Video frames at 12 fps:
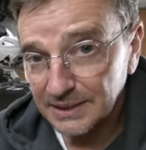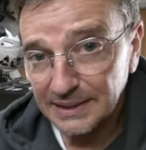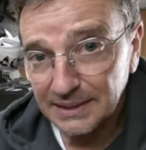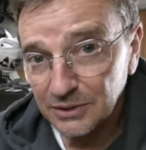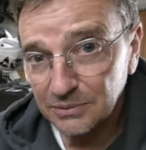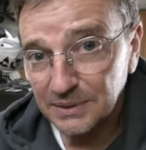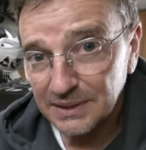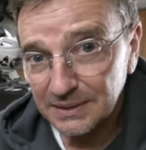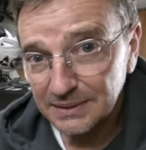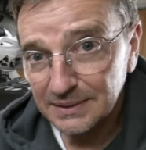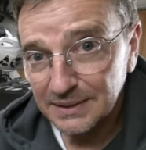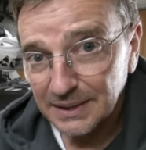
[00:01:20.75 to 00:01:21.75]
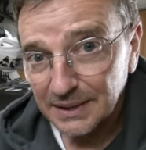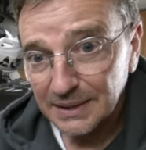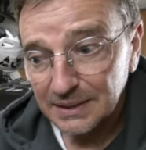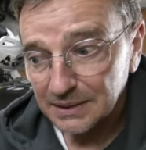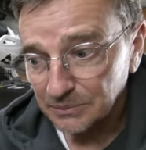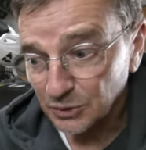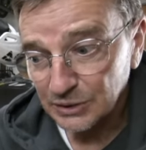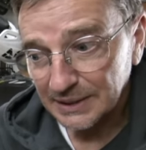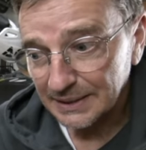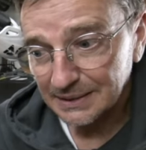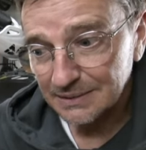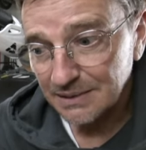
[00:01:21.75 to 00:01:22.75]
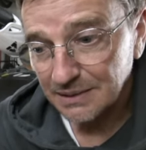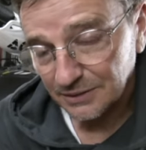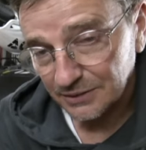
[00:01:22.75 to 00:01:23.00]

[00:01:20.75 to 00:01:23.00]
hergenommen. Die Motorradeln sind